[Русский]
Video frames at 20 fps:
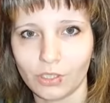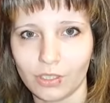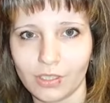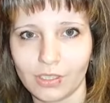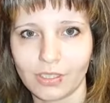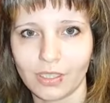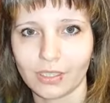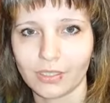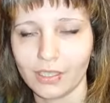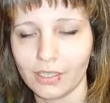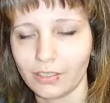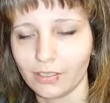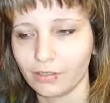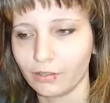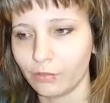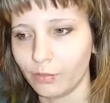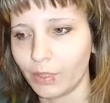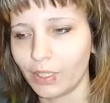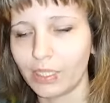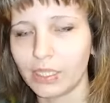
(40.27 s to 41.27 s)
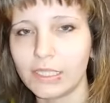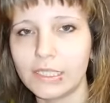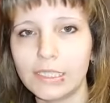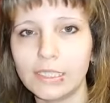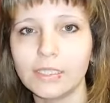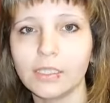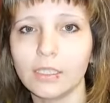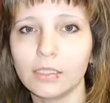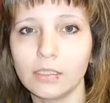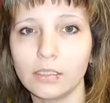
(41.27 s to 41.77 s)
это сходить в
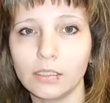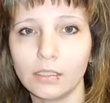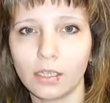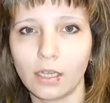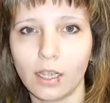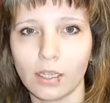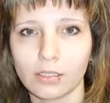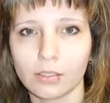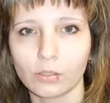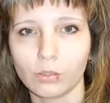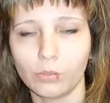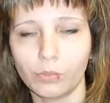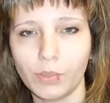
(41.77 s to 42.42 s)
магазин один раз,